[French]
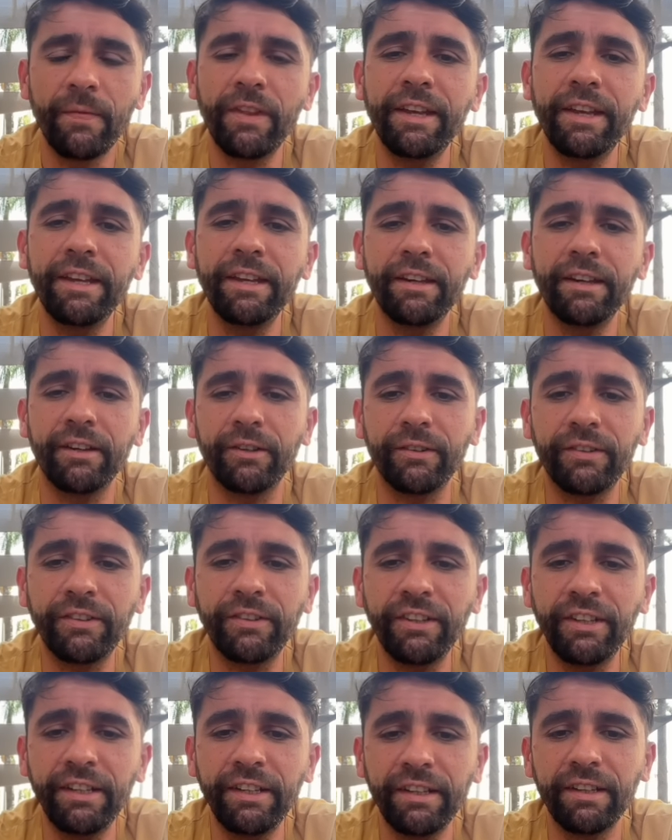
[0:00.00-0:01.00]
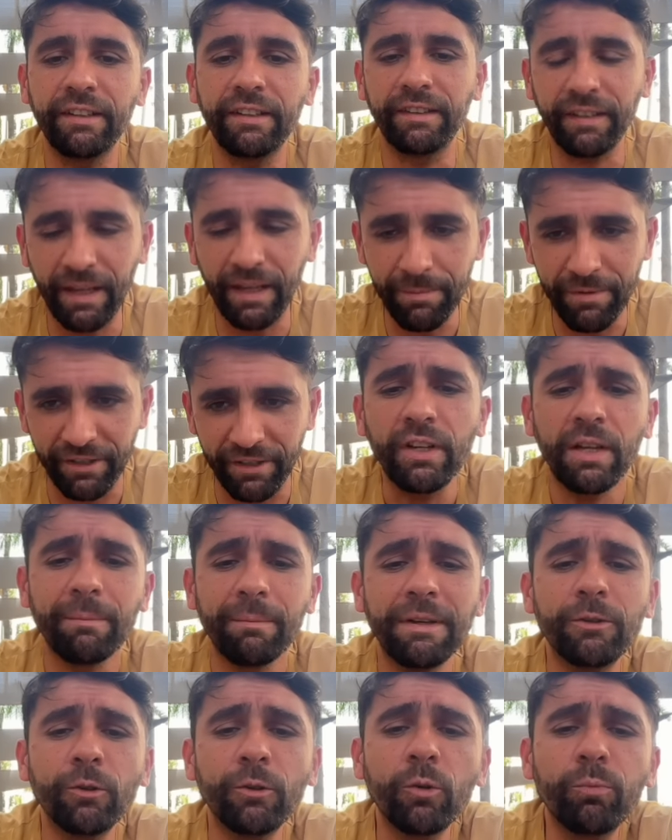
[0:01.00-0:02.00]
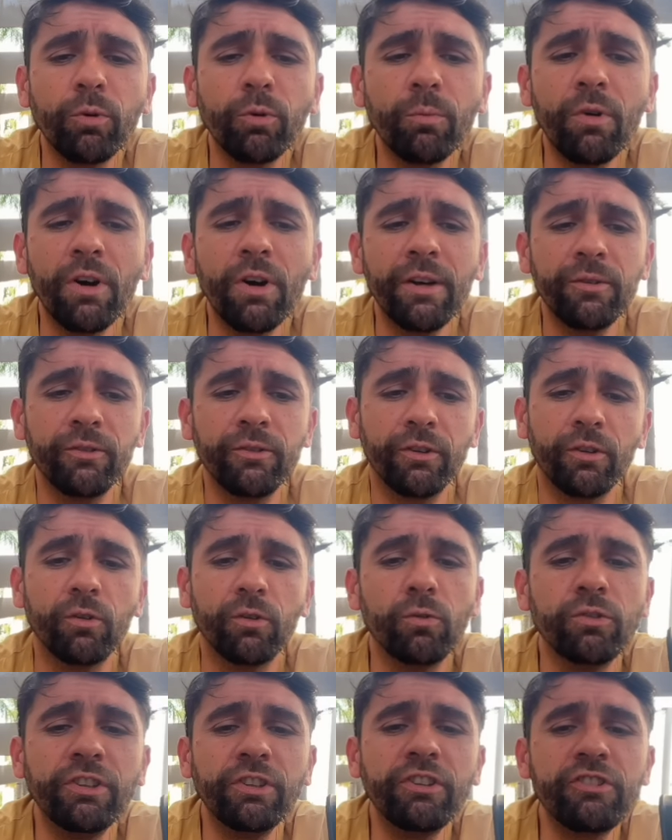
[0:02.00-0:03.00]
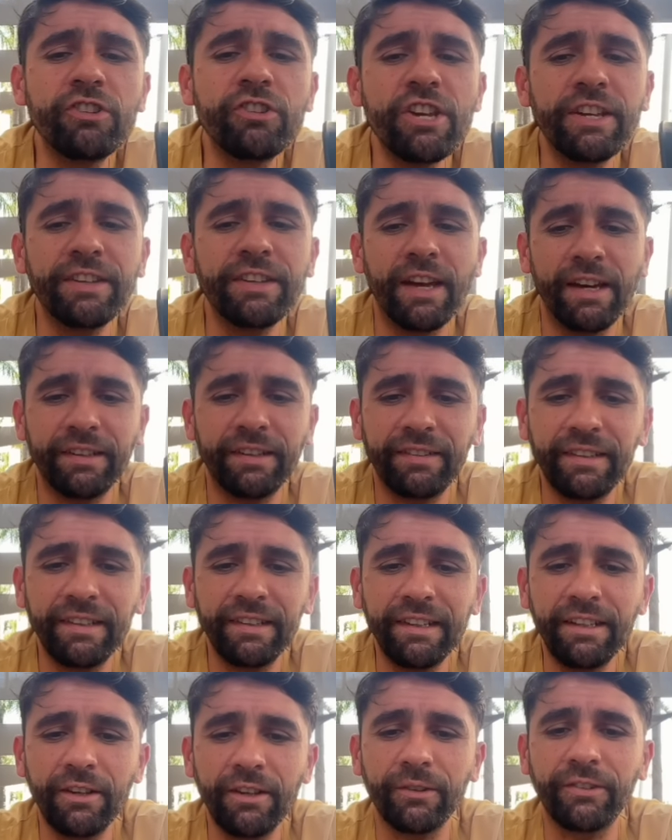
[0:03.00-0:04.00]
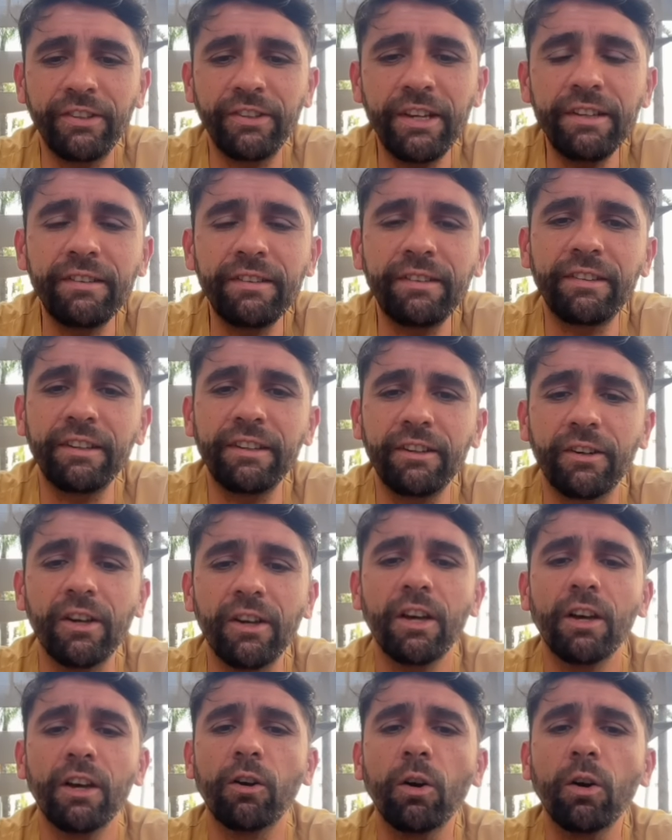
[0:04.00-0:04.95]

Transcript: Et c'est bien. Mais donc pour moi, une, hygiène assez euh, saine, c'est euh,